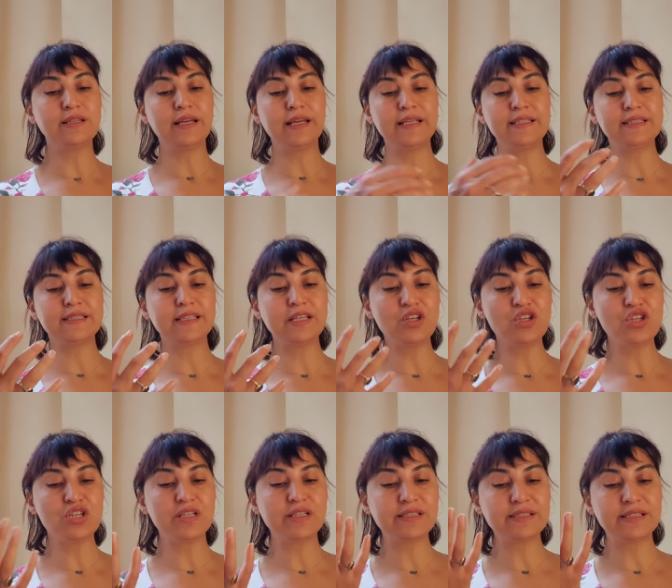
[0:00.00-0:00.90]
eski
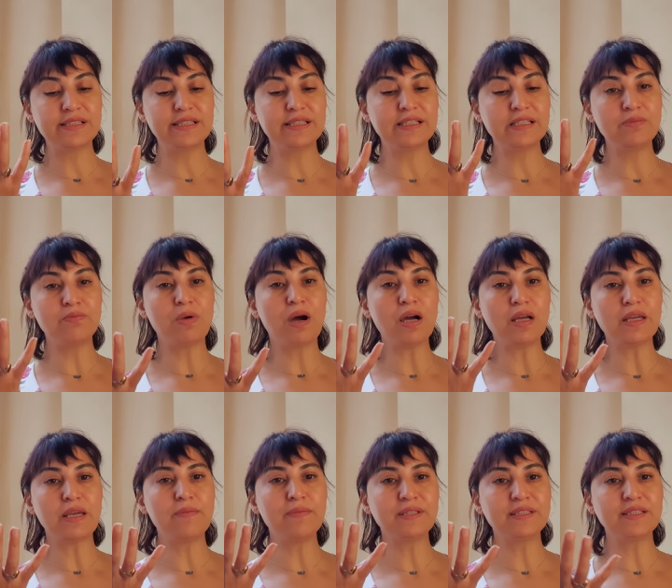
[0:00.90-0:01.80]
işinizle ilgili
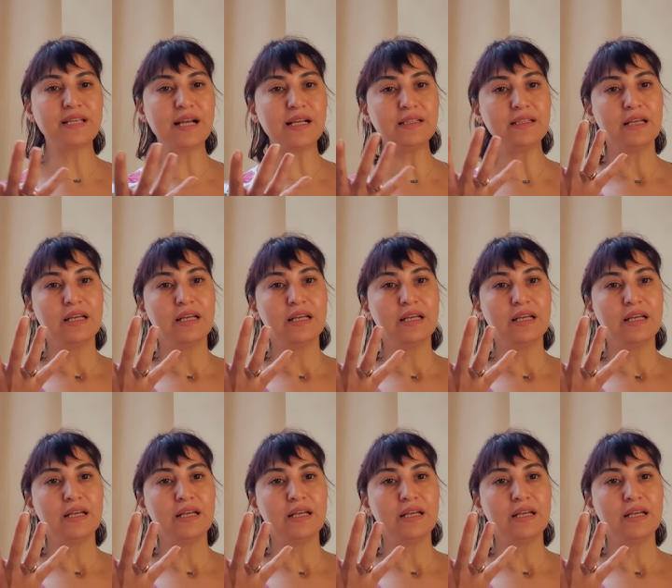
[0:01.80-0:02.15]
mahkemesel